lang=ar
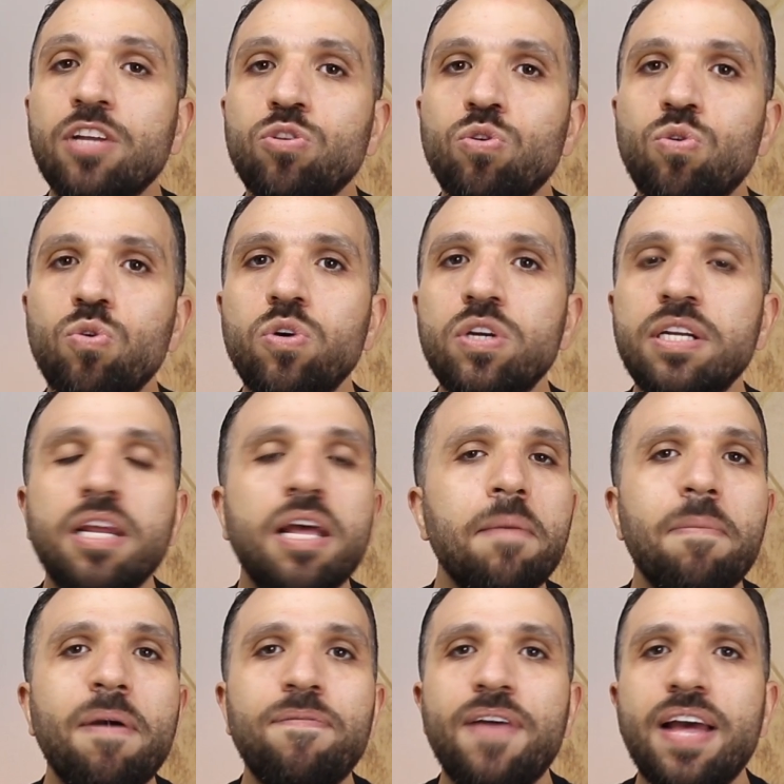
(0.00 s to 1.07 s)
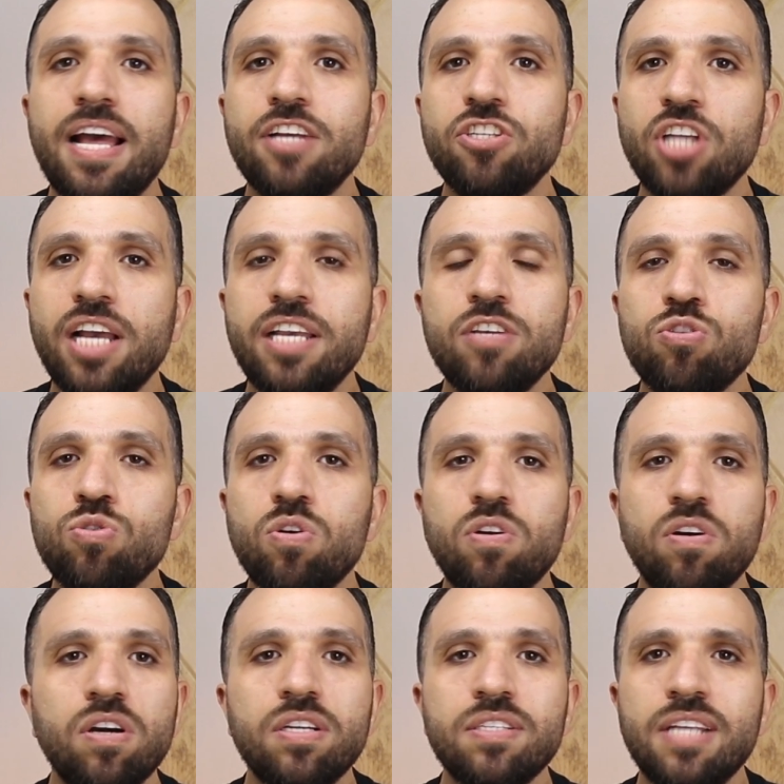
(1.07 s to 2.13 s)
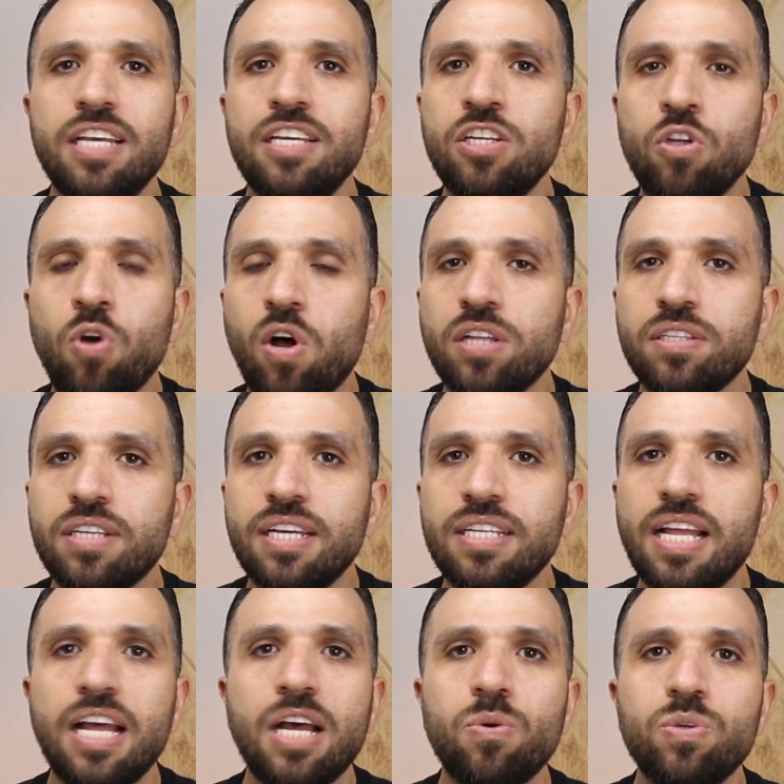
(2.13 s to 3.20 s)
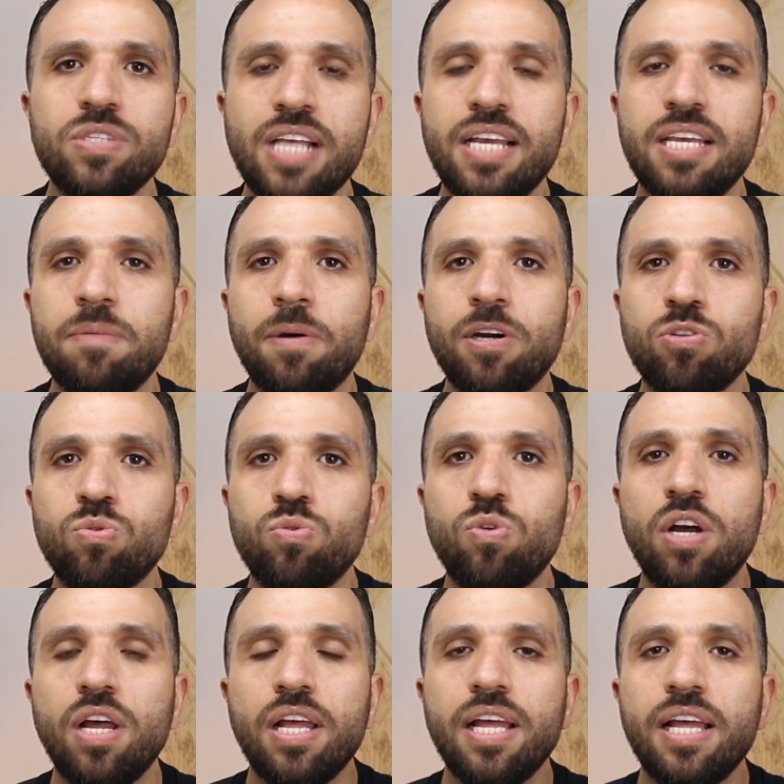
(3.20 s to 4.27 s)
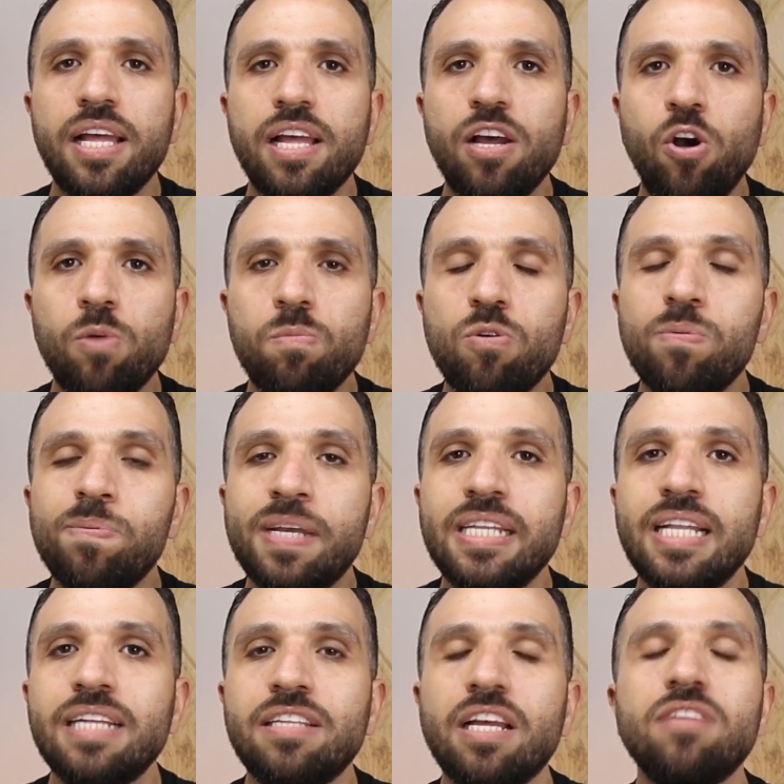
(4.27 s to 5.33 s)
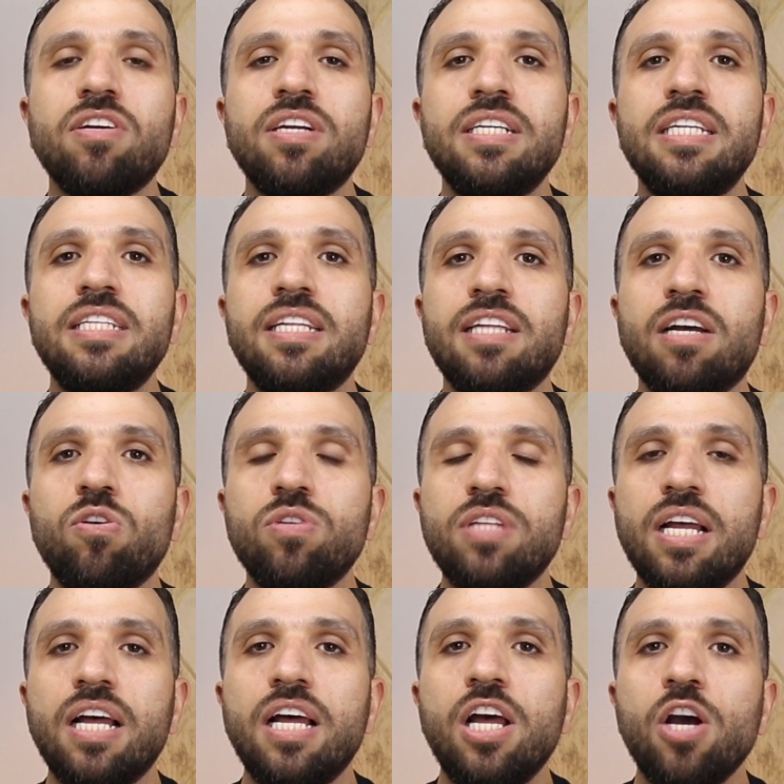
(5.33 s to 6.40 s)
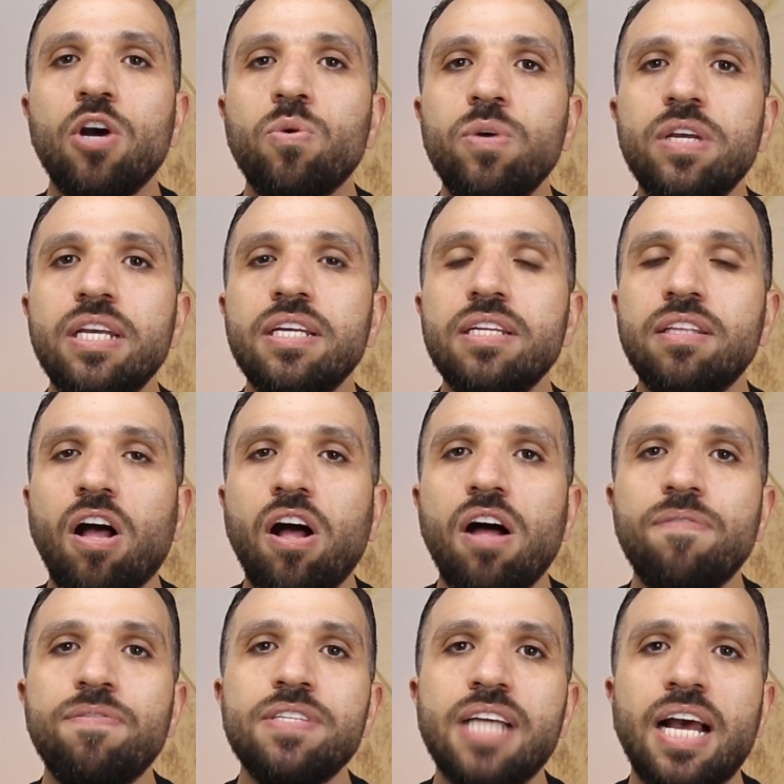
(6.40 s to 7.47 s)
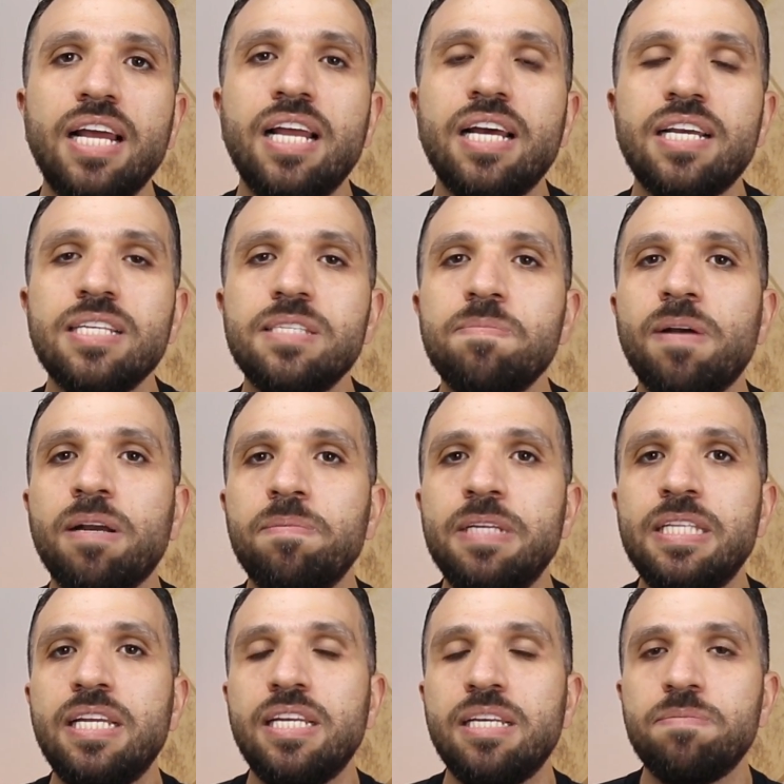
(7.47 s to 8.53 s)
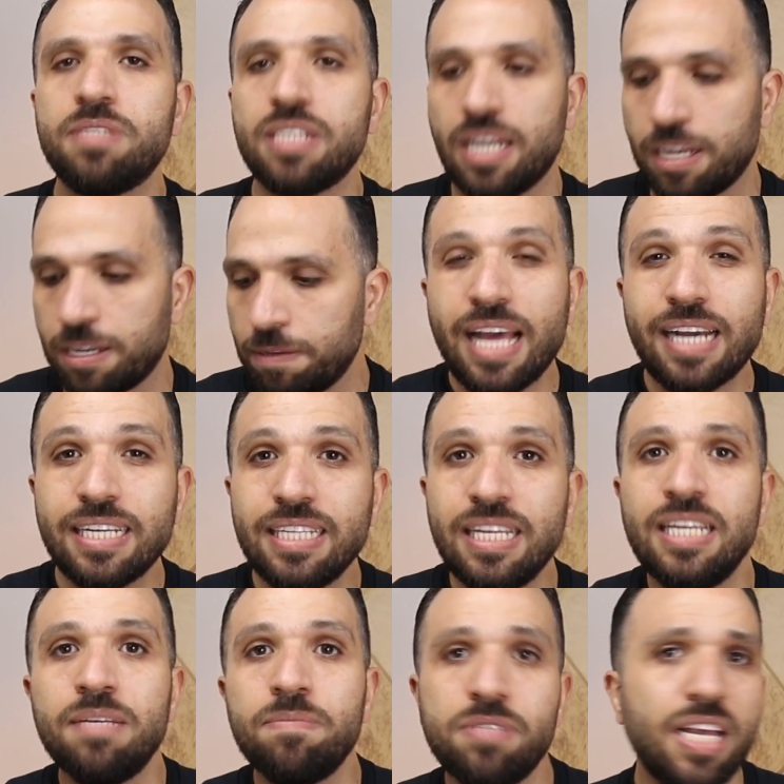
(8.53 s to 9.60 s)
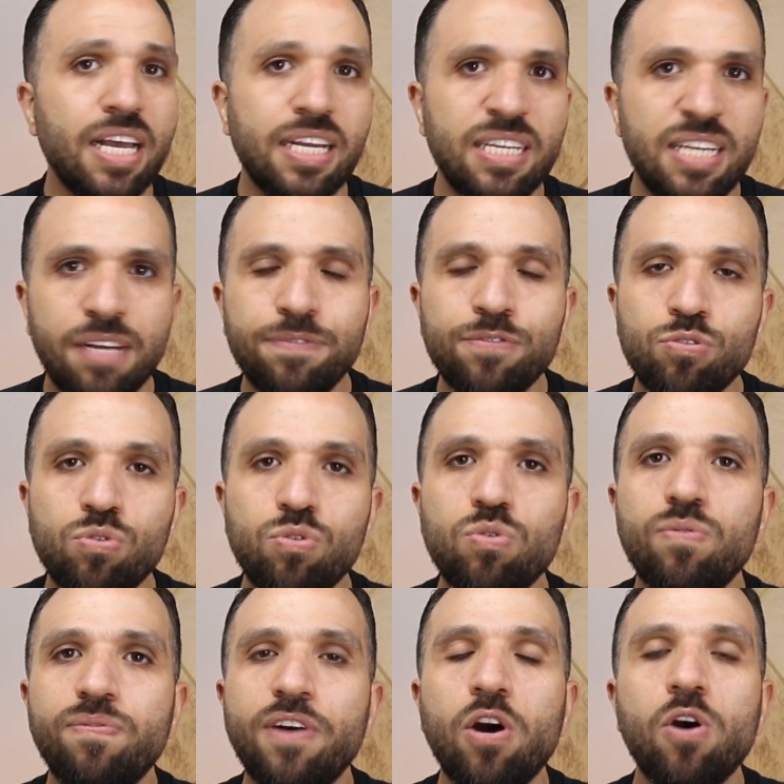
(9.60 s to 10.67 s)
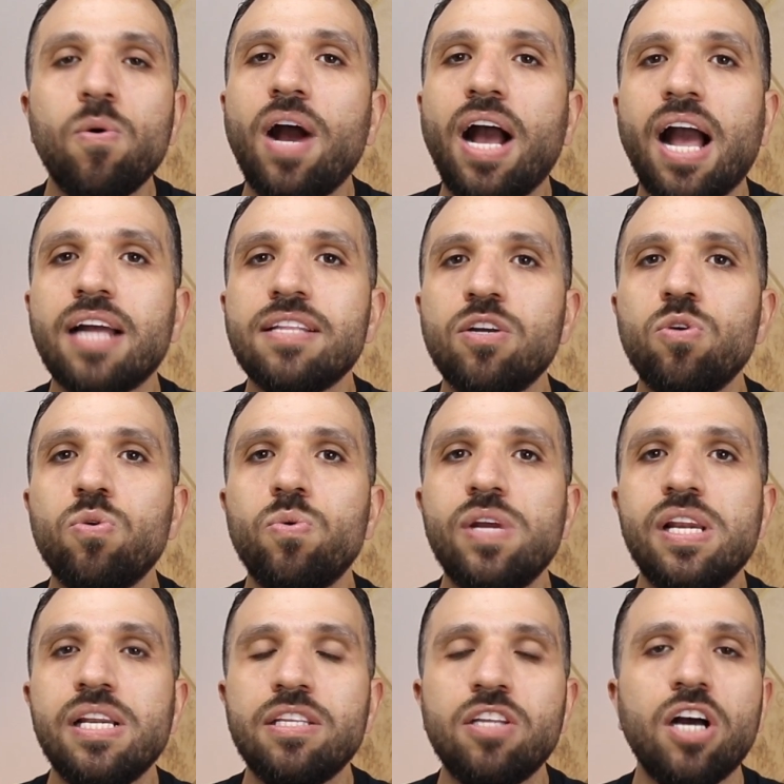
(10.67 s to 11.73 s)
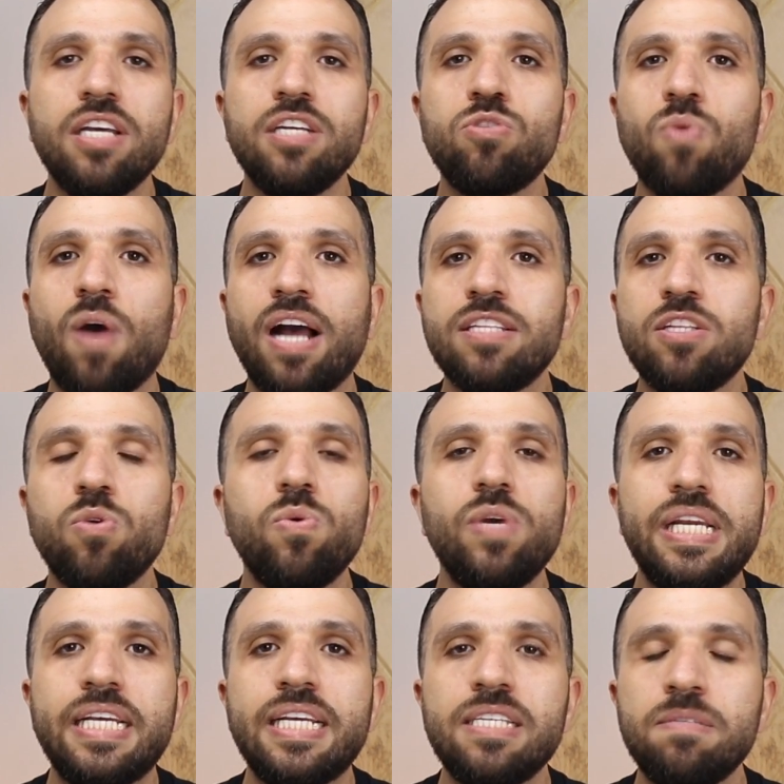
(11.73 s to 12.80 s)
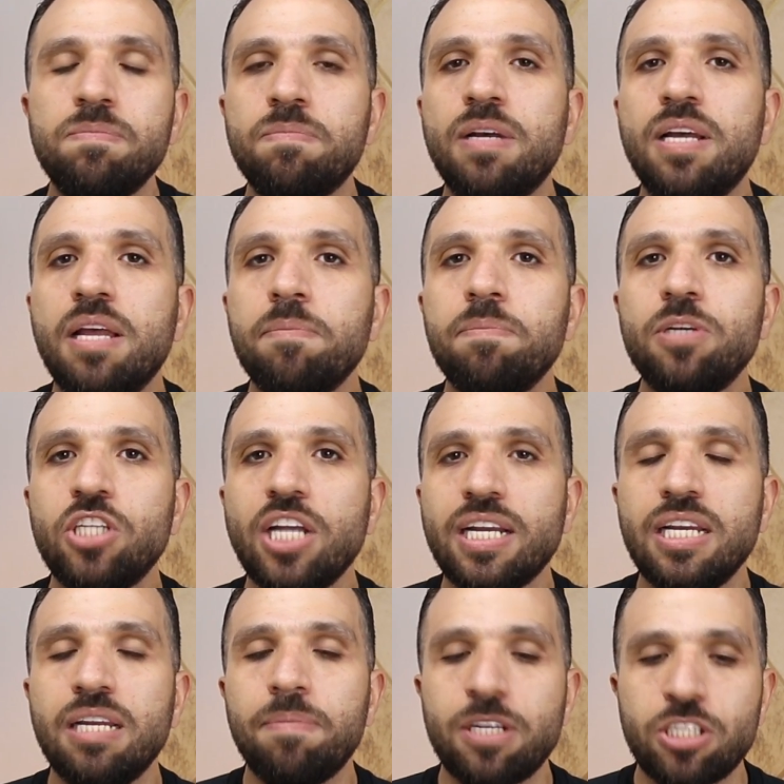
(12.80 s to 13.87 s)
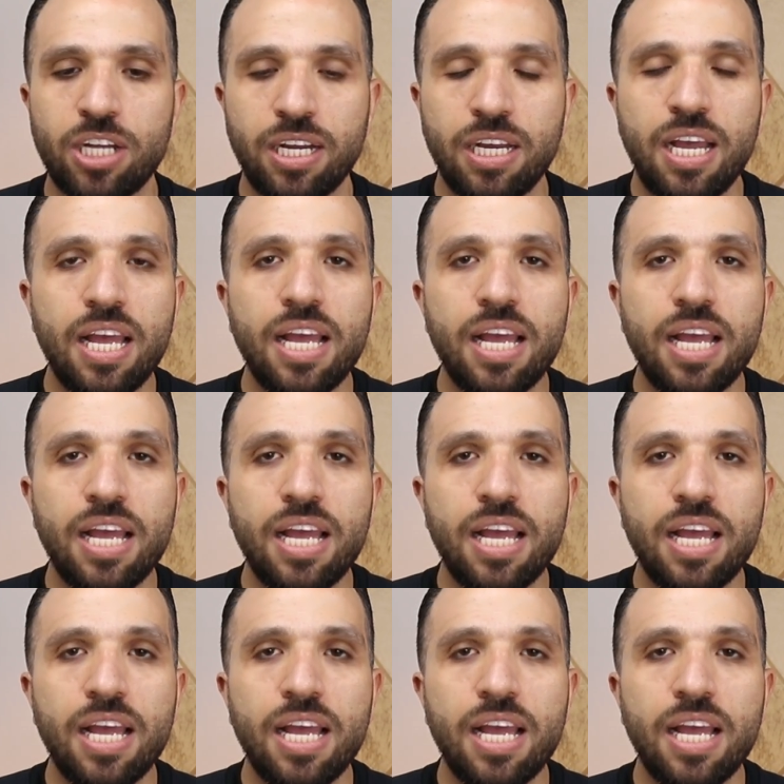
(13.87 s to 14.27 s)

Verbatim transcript: تكون ما فيهاش اي سكر زي نقط كده وزي برضو آه، حبوب كده تقدر ان انت تاخدها وتحافظ على جسمك من الامساك لكن الامساك نفسه فهو عدو الدايت وعدو الجسم بشكل بشع